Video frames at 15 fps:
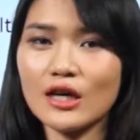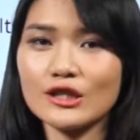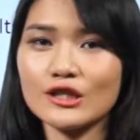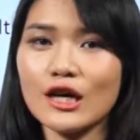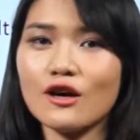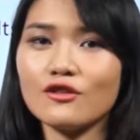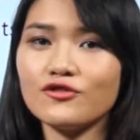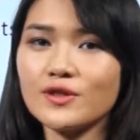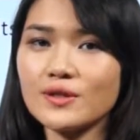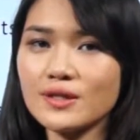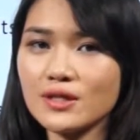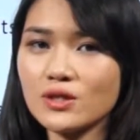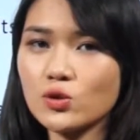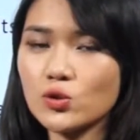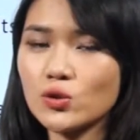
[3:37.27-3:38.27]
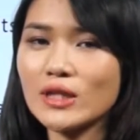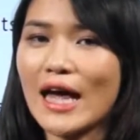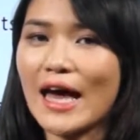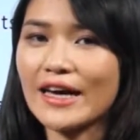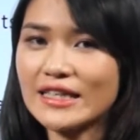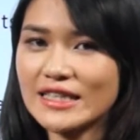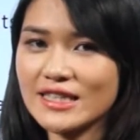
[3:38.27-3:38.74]
只要分析出
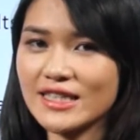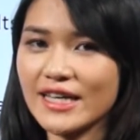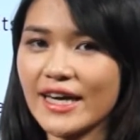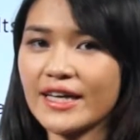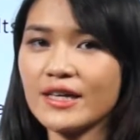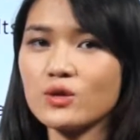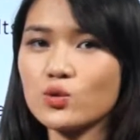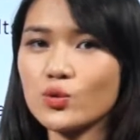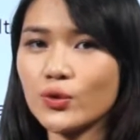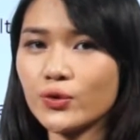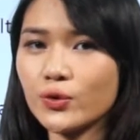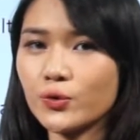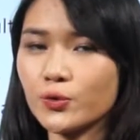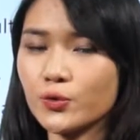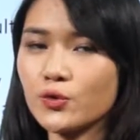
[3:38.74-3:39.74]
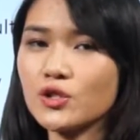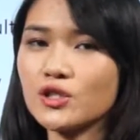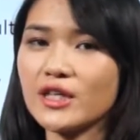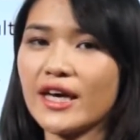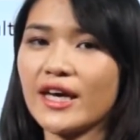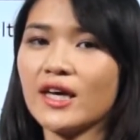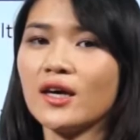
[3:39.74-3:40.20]
来谁作用于
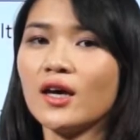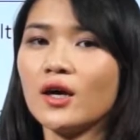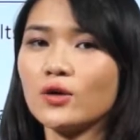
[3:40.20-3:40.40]
谁，